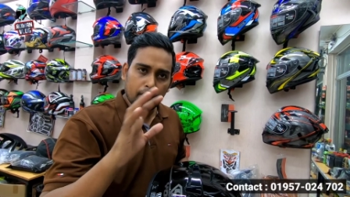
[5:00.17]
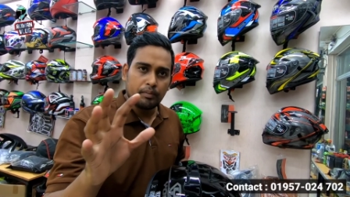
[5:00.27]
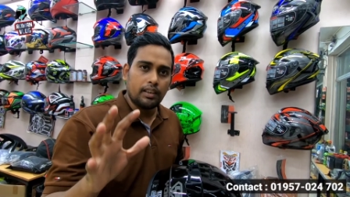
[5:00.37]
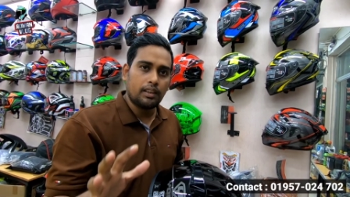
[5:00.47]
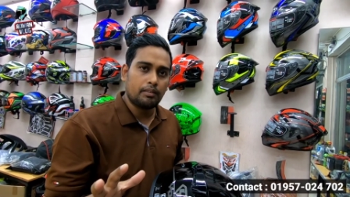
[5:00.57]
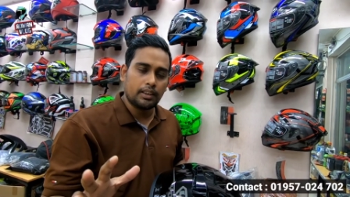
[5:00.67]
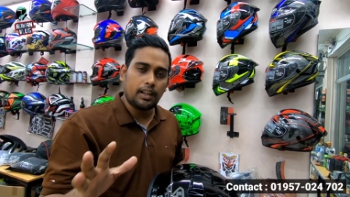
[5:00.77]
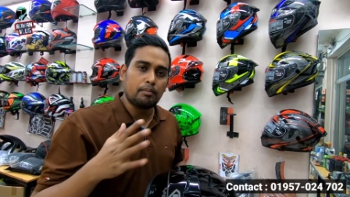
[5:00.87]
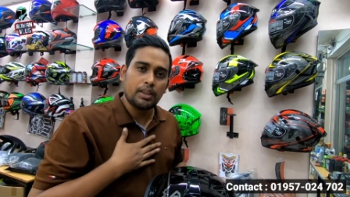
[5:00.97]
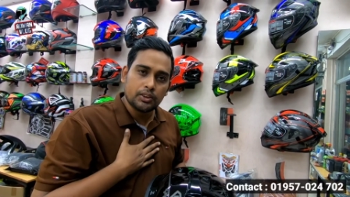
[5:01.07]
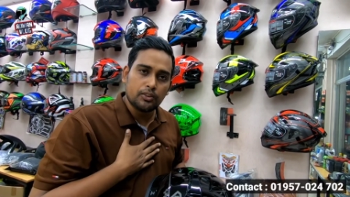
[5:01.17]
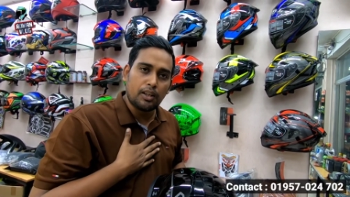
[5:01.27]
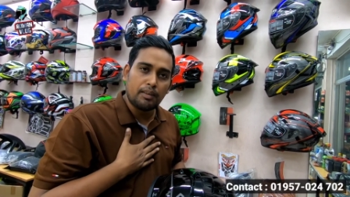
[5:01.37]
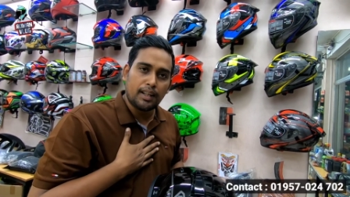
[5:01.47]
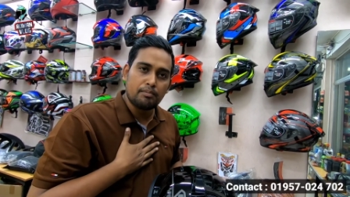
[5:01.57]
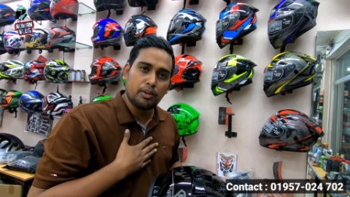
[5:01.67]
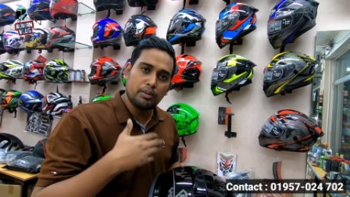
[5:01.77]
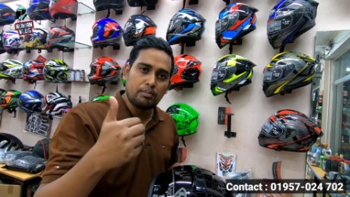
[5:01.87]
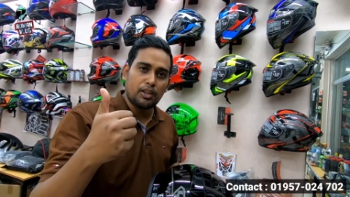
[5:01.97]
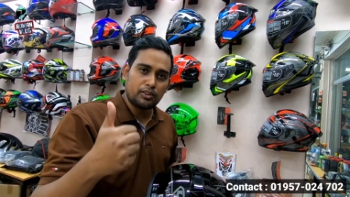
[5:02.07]
আপনার আমাদের আমার জন্য আমার নাম
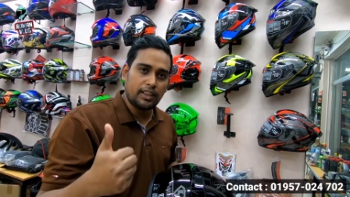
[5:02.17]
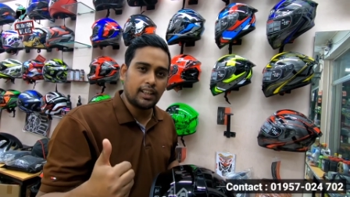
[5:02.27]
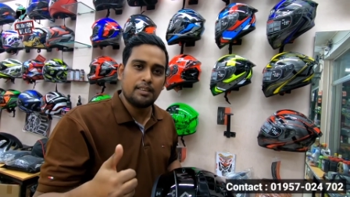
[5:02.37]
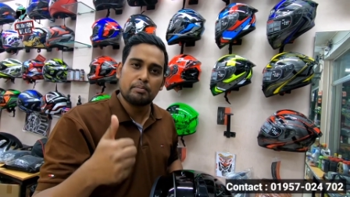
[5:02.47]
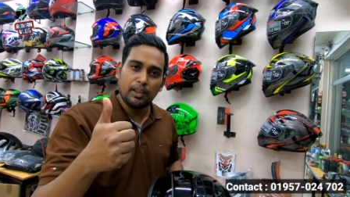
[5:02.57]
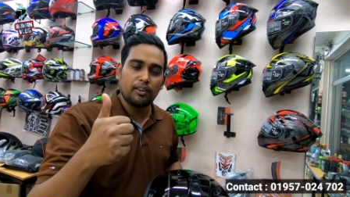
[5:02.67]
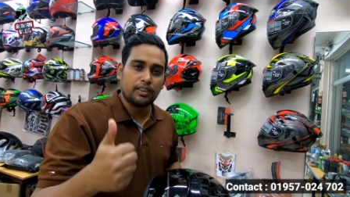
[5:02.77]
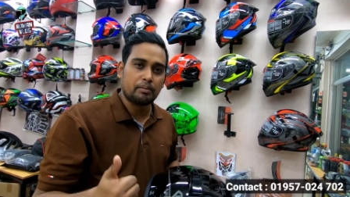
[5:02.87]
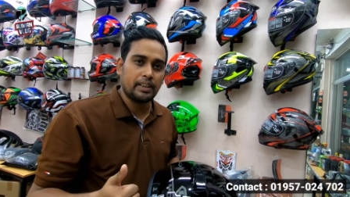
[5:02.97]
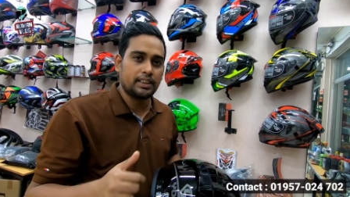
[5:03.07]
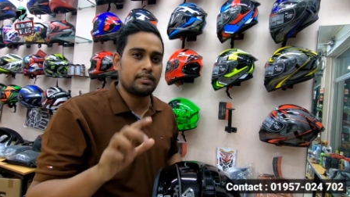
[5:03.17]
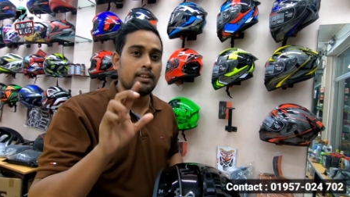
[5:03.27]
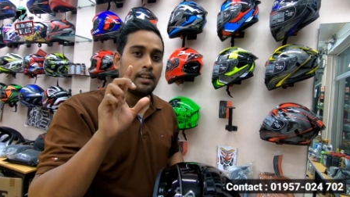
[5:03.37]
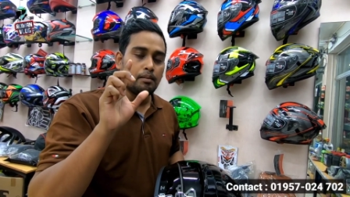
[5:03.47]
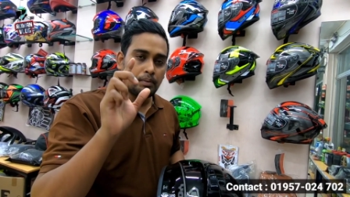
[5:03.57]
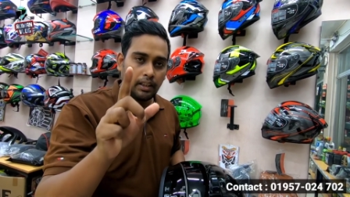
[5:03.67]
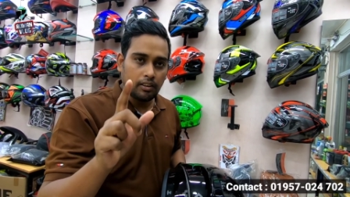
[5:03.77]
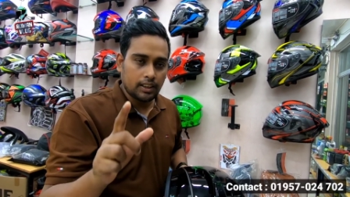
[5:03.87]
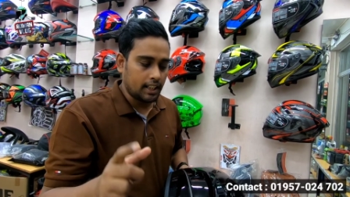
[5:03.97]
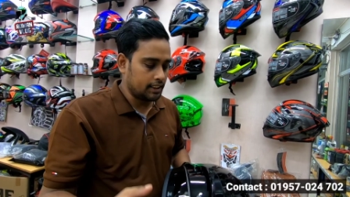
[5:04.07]
বলবেন বারোশো টাকায় পিন লকটা পেয়ে যাবেন পিন
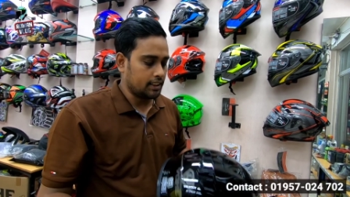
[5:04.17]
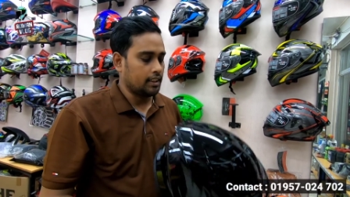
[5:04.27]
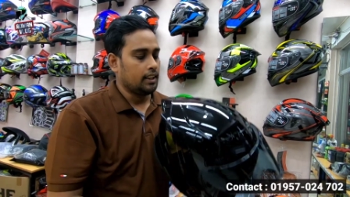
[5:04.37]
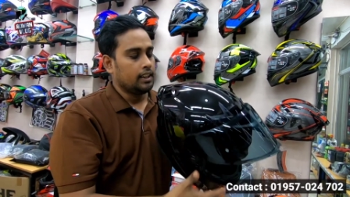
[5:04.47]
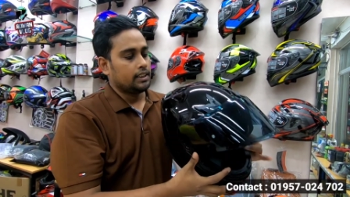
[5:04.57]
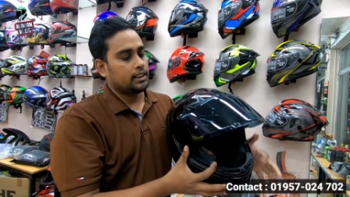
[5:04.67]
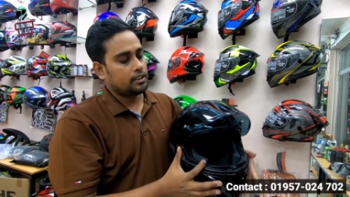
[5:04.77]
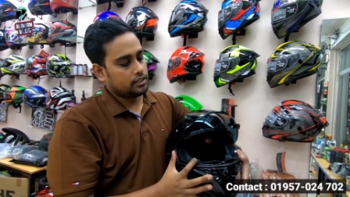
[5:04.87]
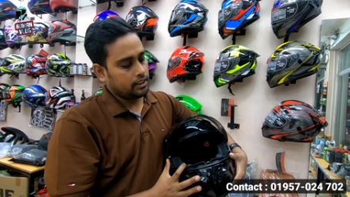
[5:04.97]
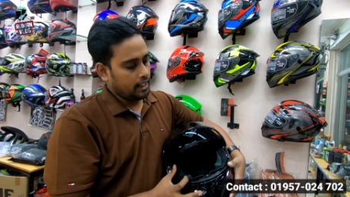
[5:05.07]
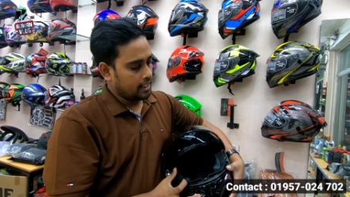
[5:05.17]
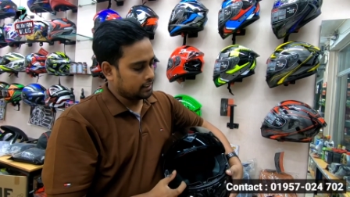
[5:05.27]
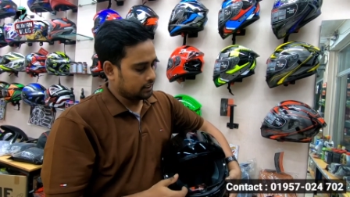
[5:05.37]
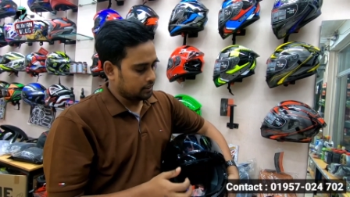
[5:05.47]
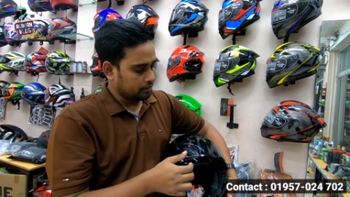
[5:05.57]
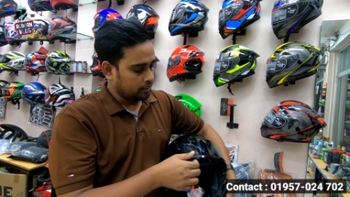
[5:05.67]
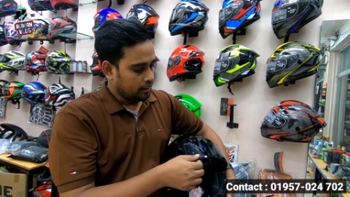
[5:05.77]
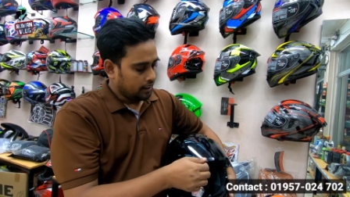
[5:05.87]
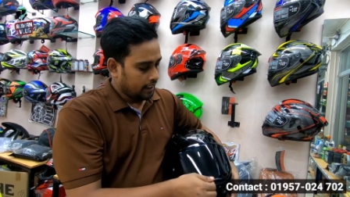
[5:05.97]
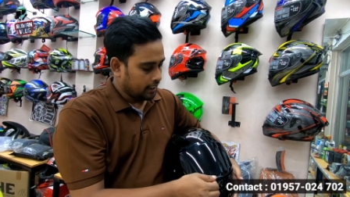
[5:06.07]
লক থার্টিটা সেটা হচ্ছে অ্যাডজাস্টেবল
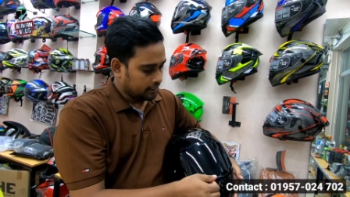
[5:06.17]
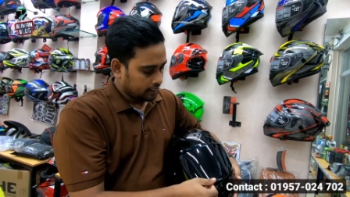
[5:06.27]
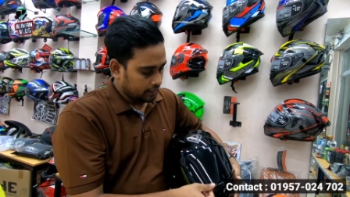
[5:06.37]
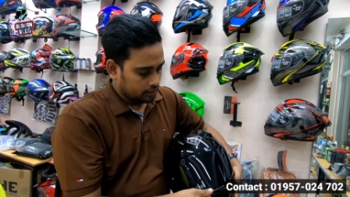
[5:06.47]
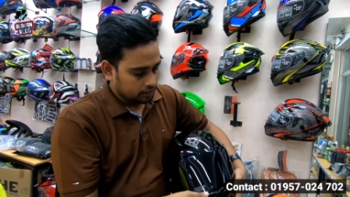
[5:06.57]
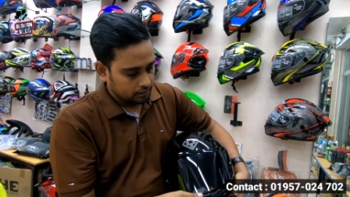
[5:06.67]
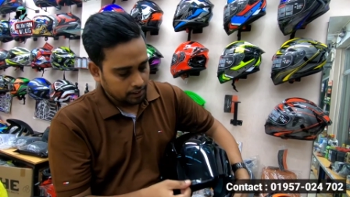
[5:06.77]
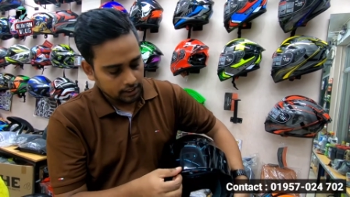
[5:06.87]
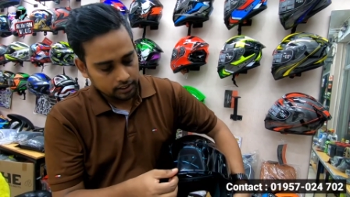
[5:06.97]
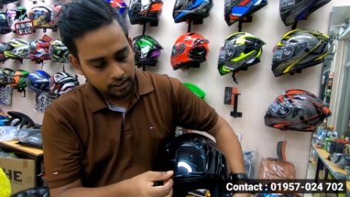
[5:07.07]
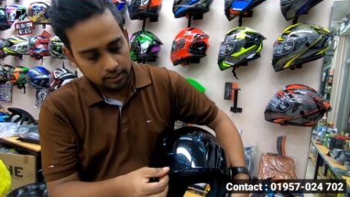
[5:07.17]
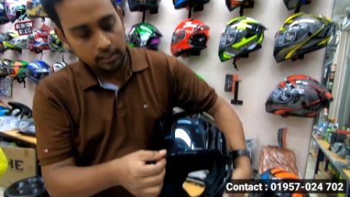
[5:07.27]
অ্যান্ড এ হচ্ছে ভাইজার